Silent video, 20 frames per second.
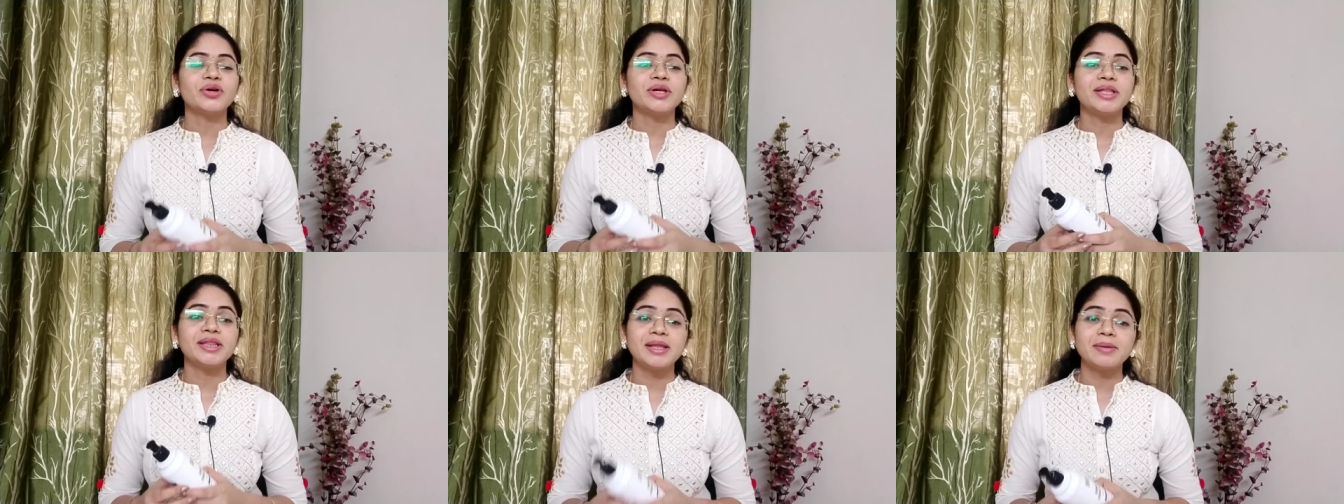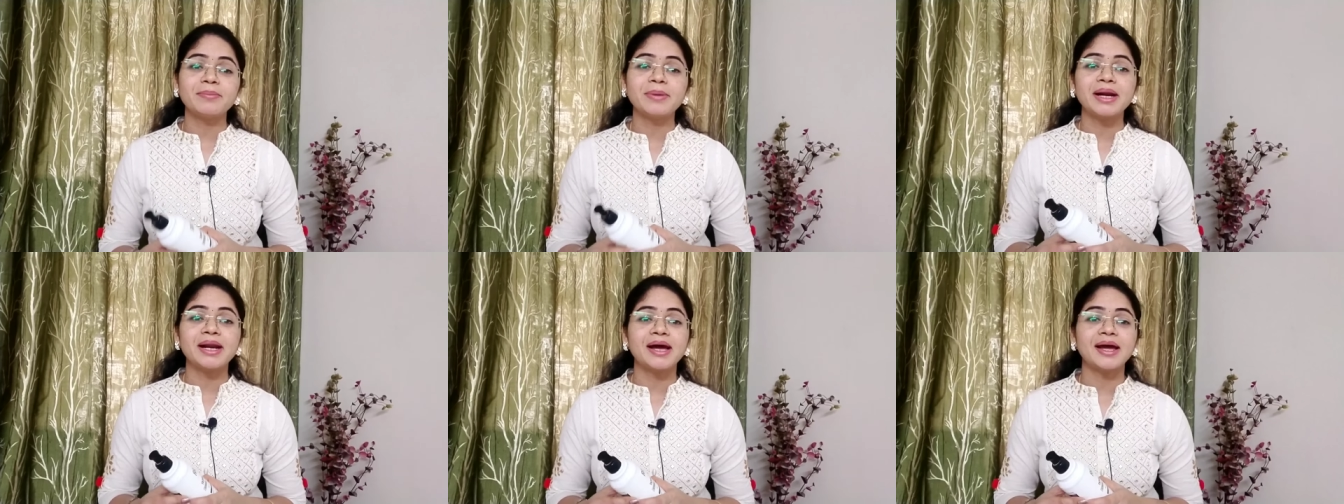ఇది
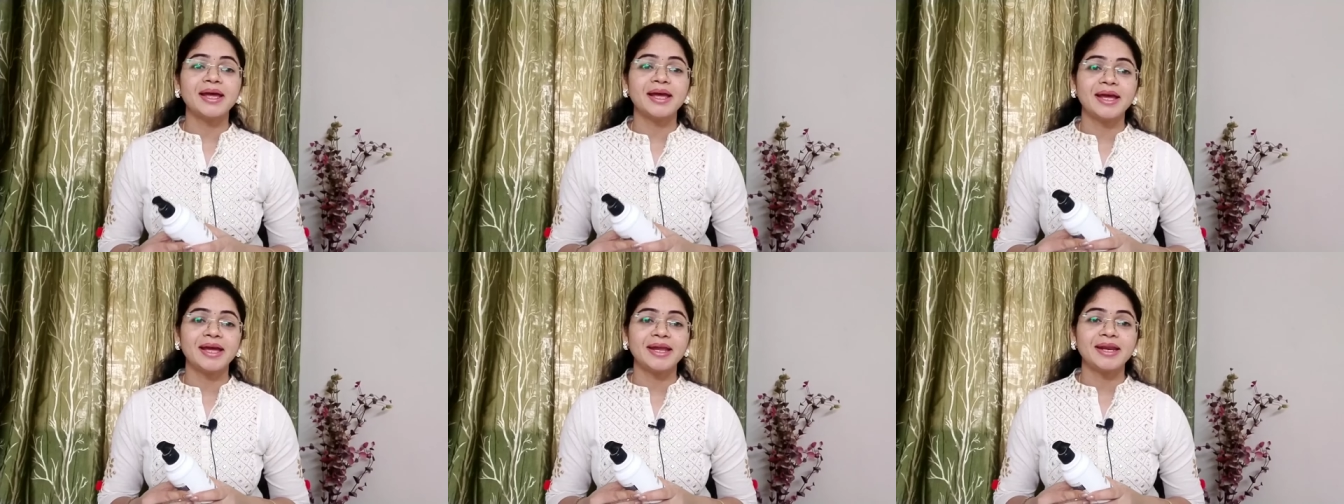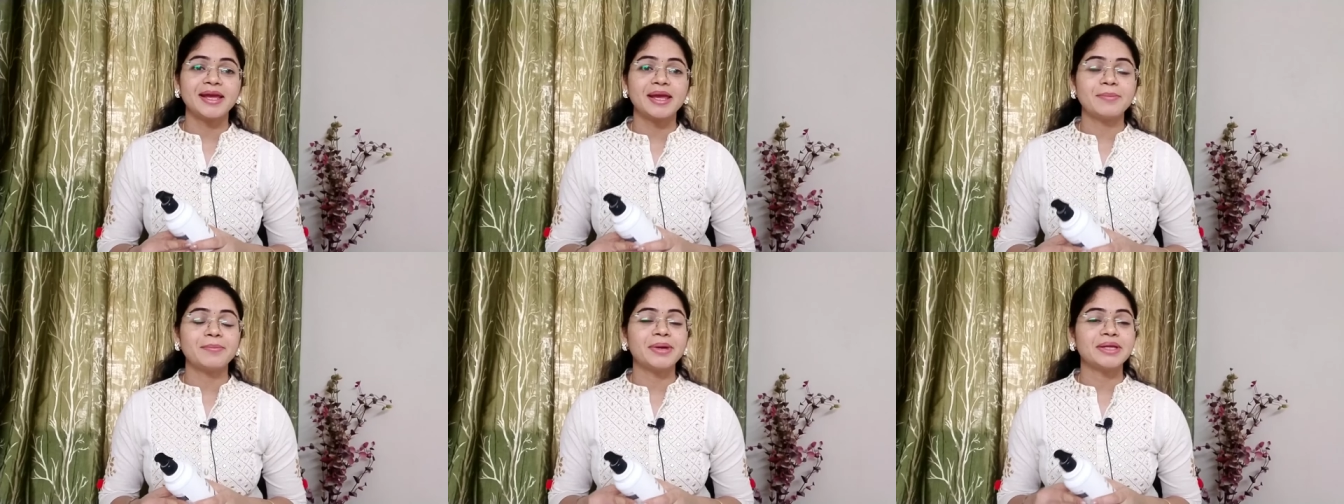మన
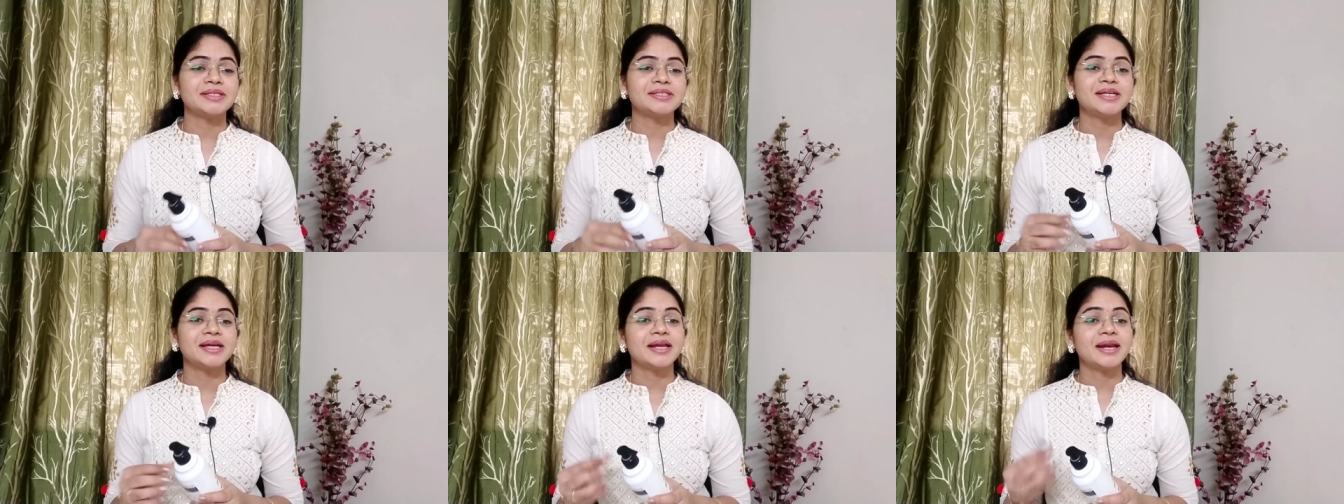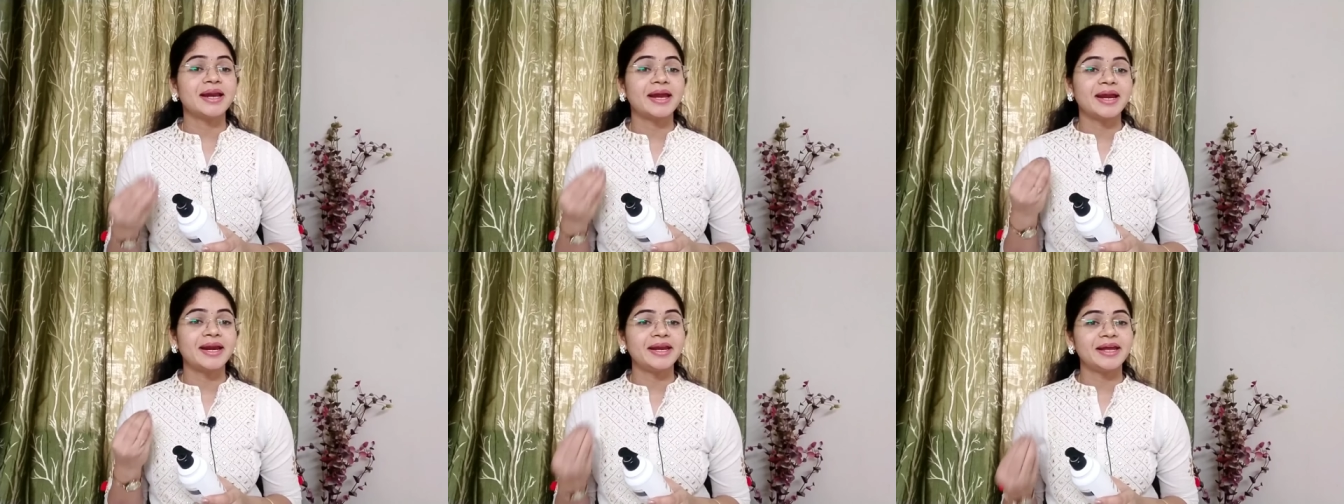హెయిర్కి మంచి
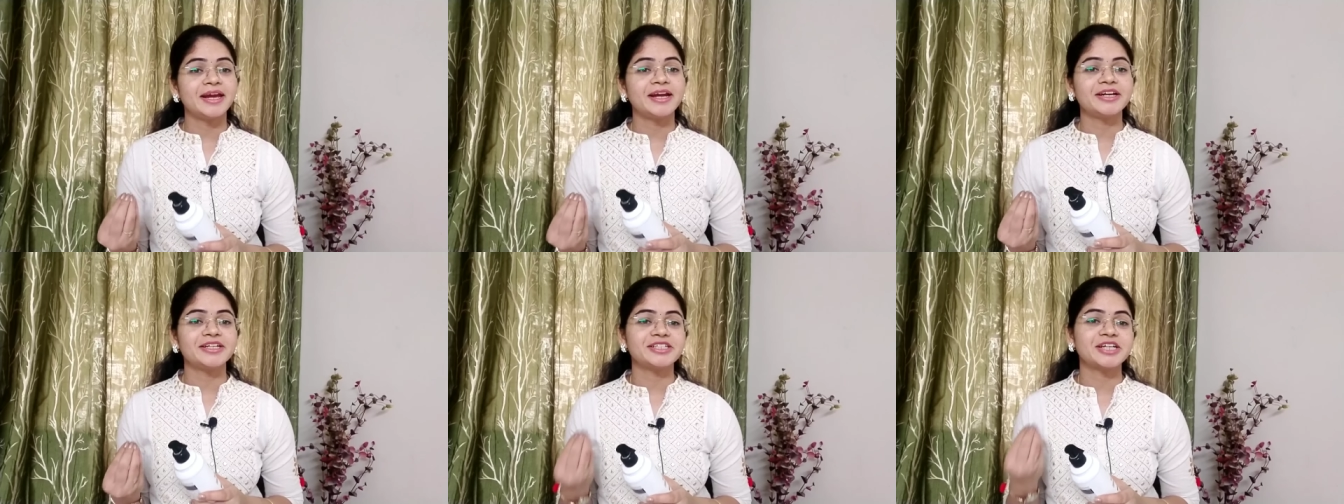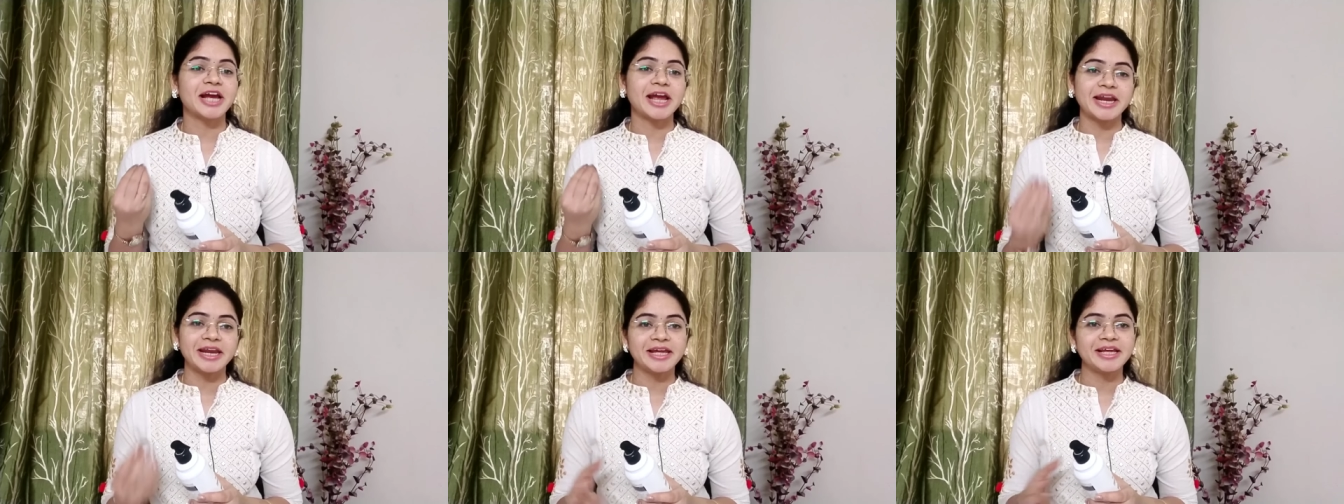రేడియంట్
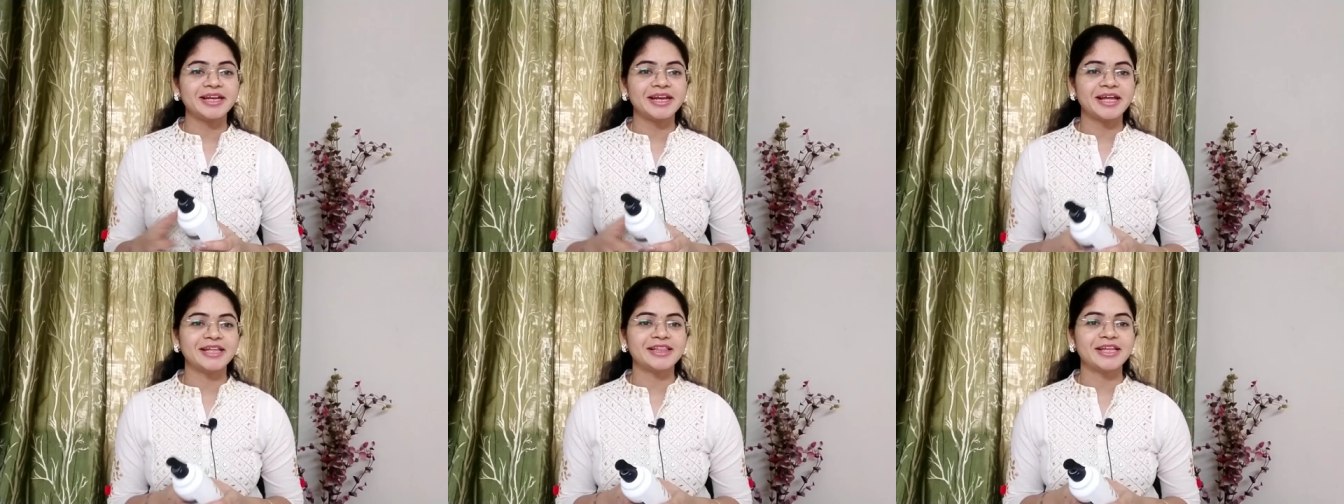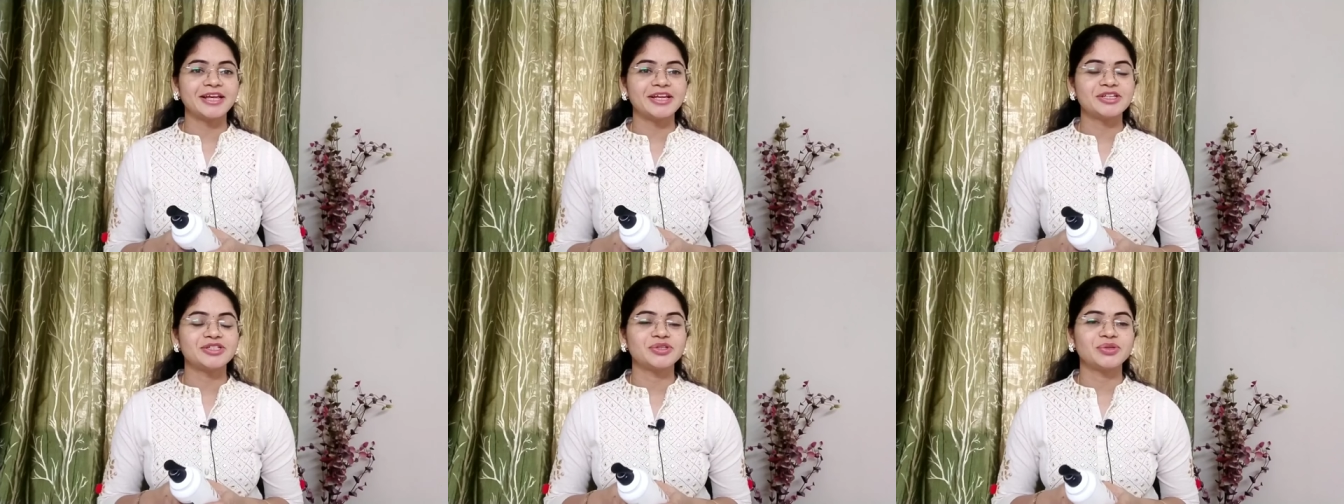షైనింగ్ని
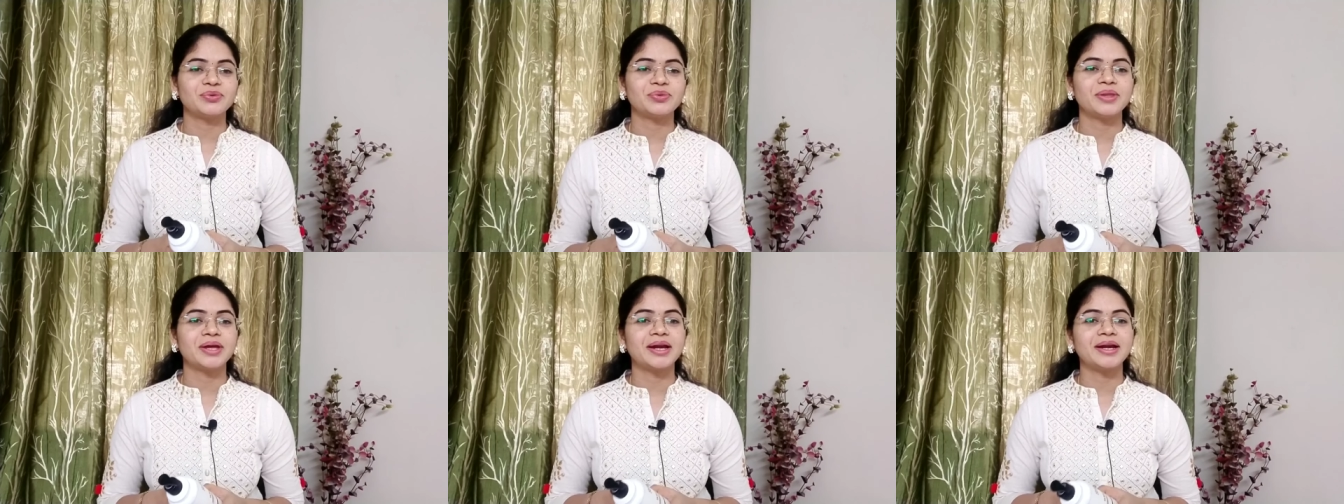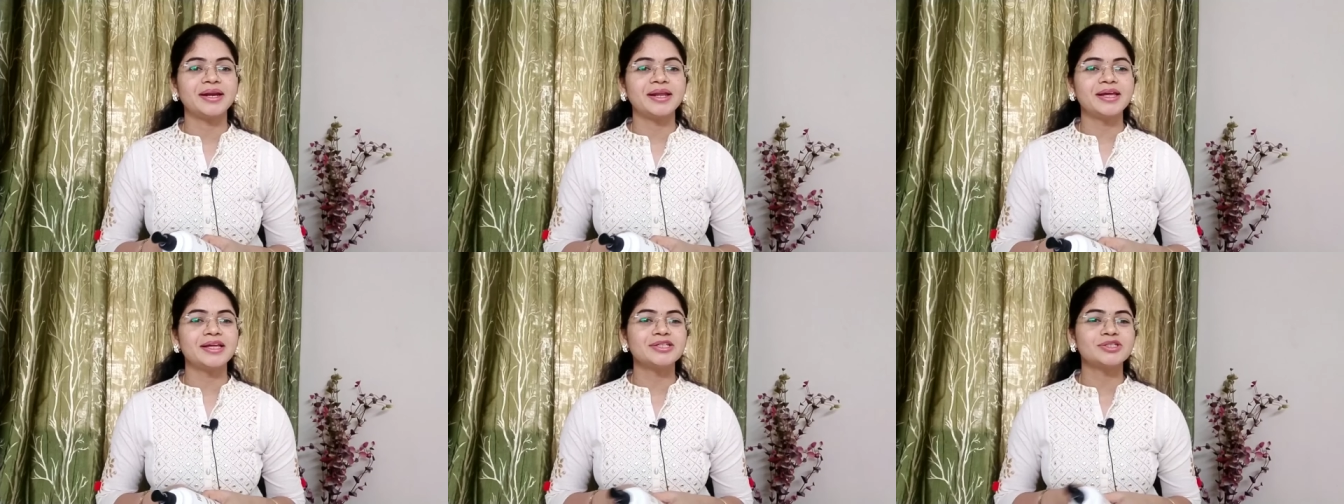అయితే
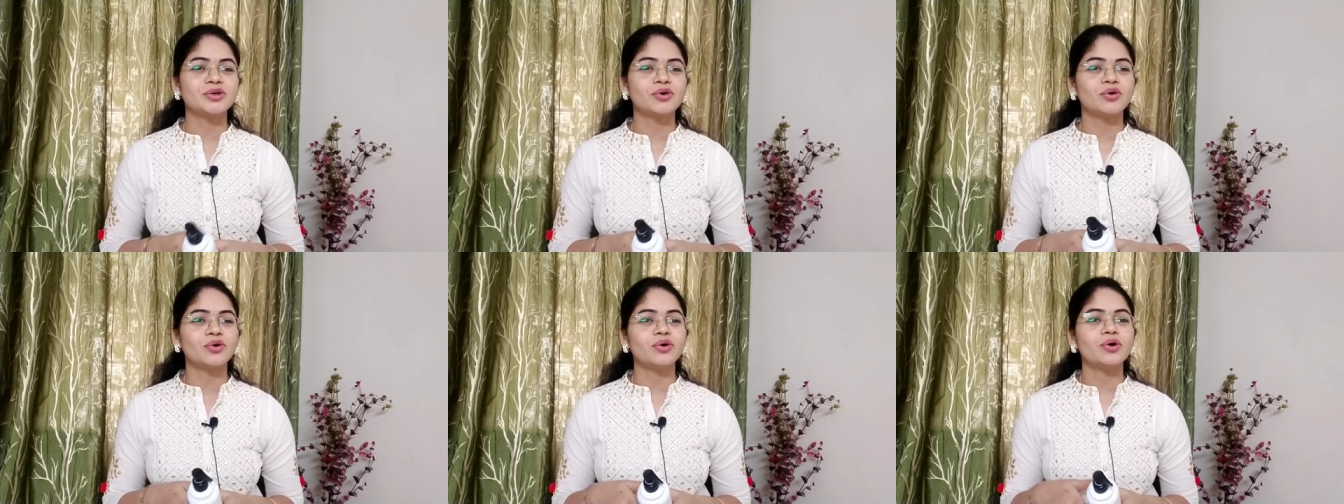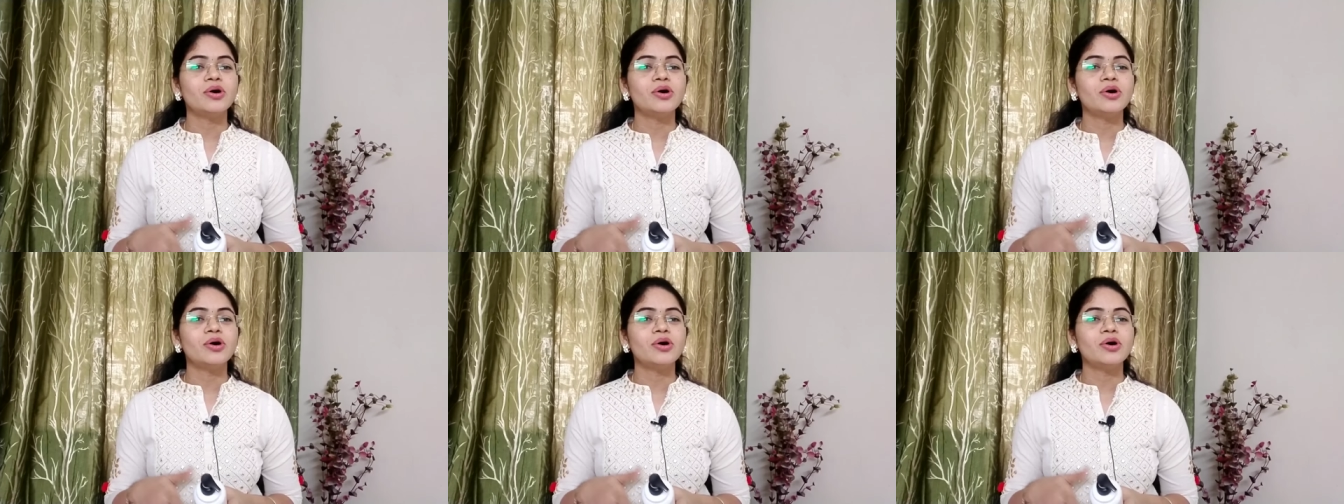ఇస్తుందండి సో